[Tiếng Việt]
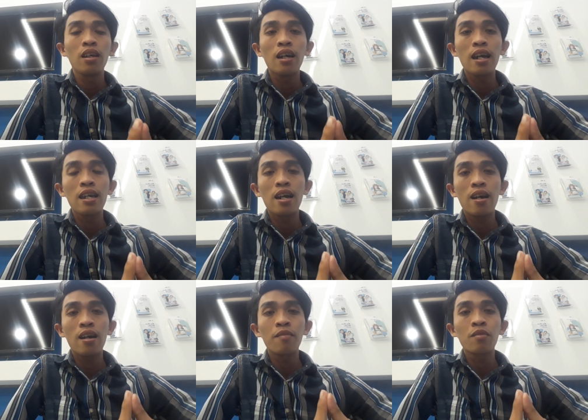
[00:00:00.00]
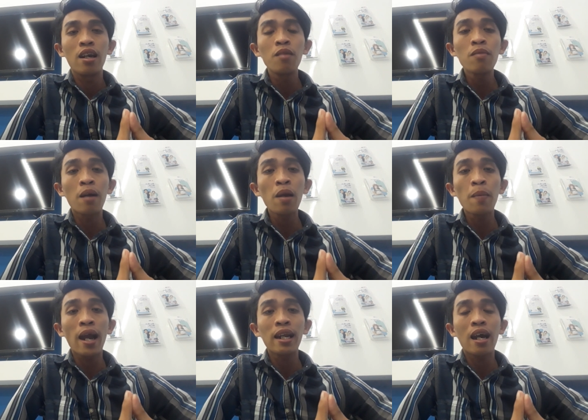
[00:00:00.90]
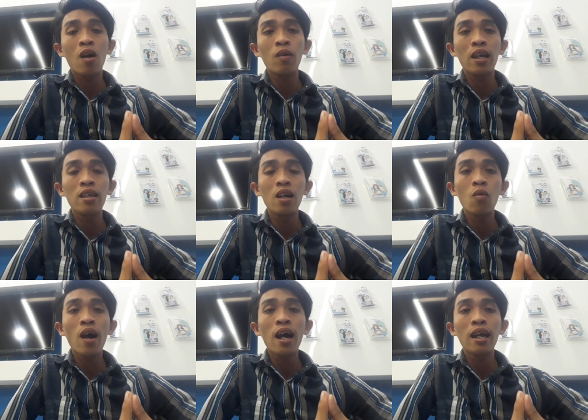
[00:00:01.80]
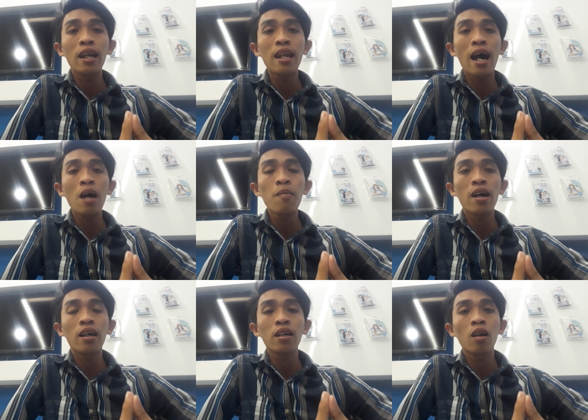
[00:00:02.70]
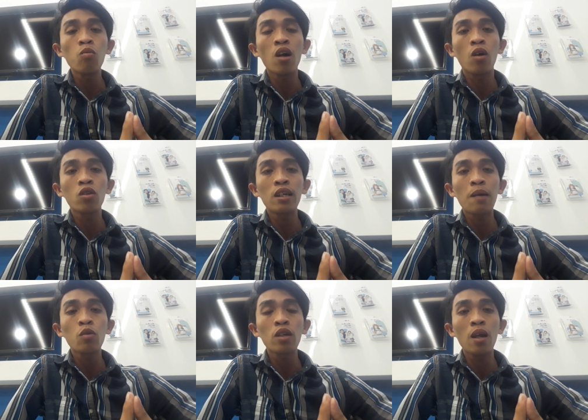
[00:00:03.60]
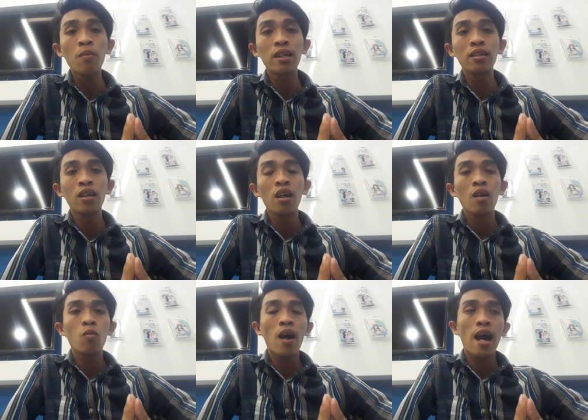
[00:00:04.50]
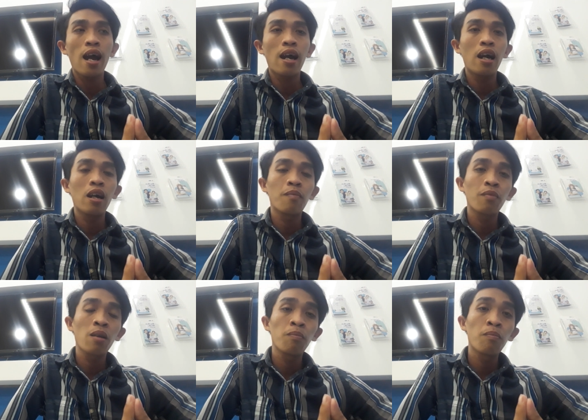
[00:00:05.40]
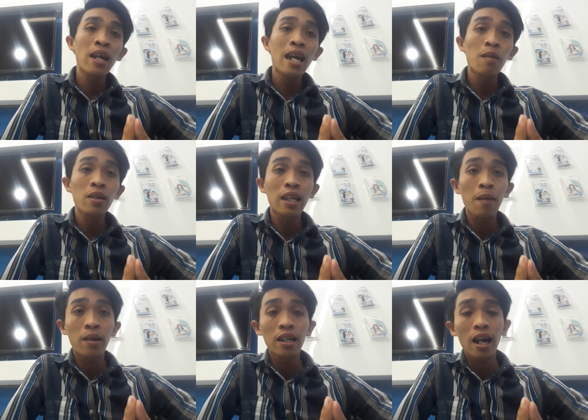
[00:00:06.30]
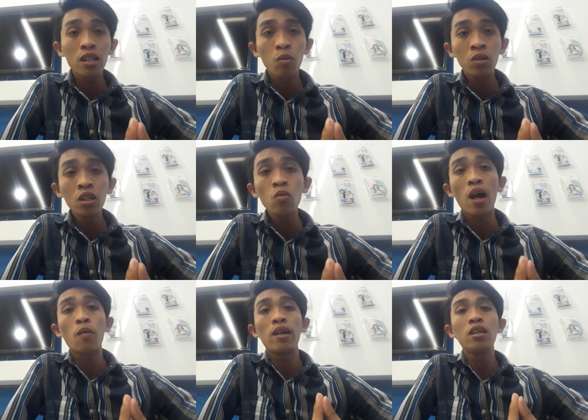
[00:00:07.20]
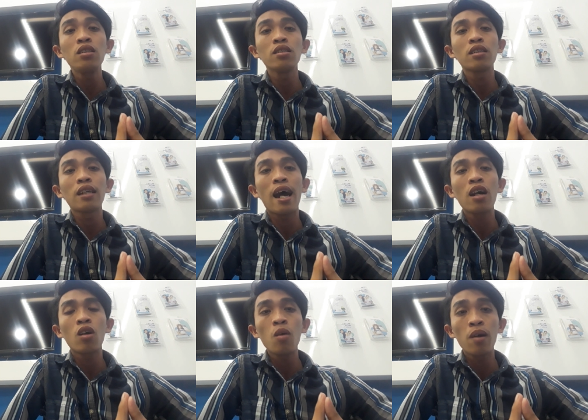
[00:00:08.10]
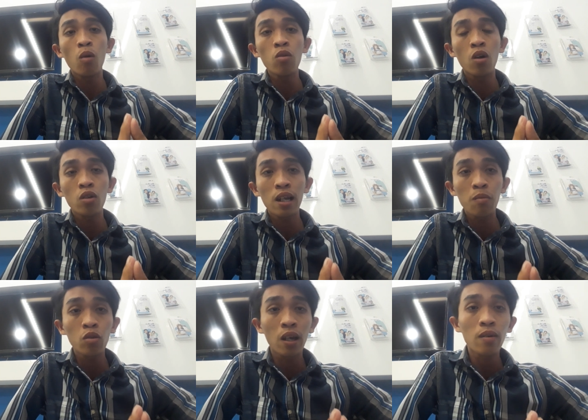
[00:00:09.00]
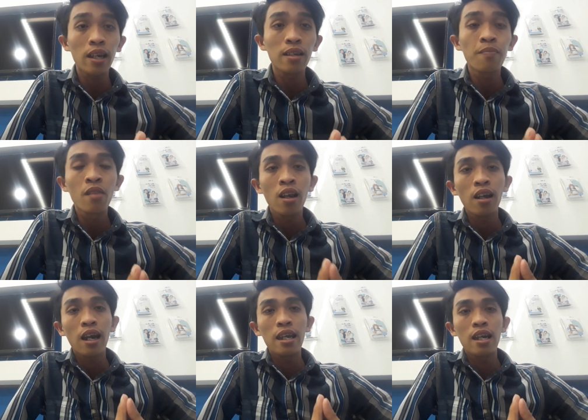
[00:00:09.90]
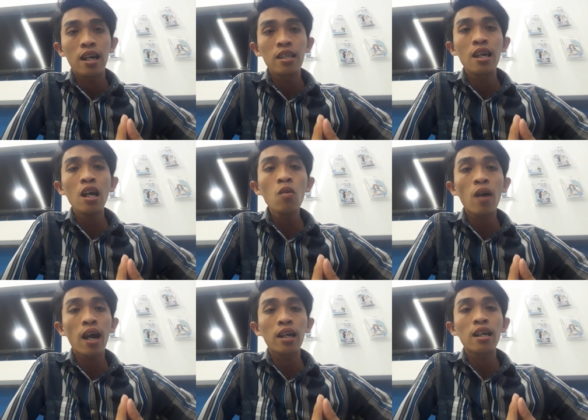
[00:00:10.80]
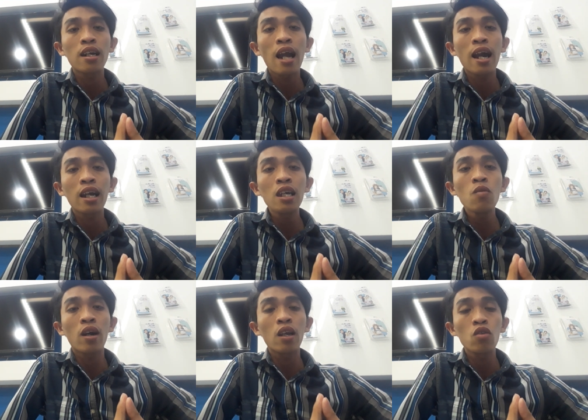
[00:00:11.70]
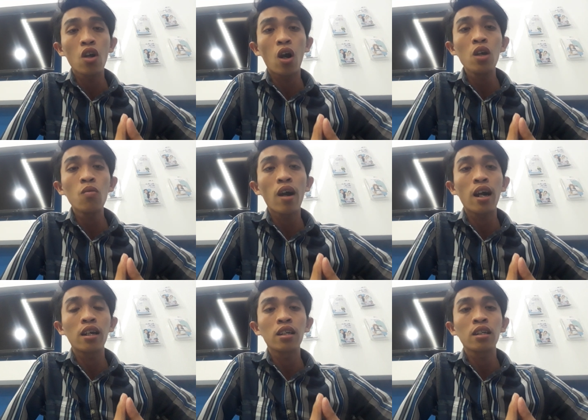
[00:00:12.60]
thì à, những mà mấy bạn nào thì vừa qua thì đã mà ủng hộ cho năm chú tiểu mình và mấy anh mấy chị mình ở trong nước và ngoài nước đã có mà ủng hộ cho năm chú tiểu này thì à, nhớ và đăng ký và theo dõi và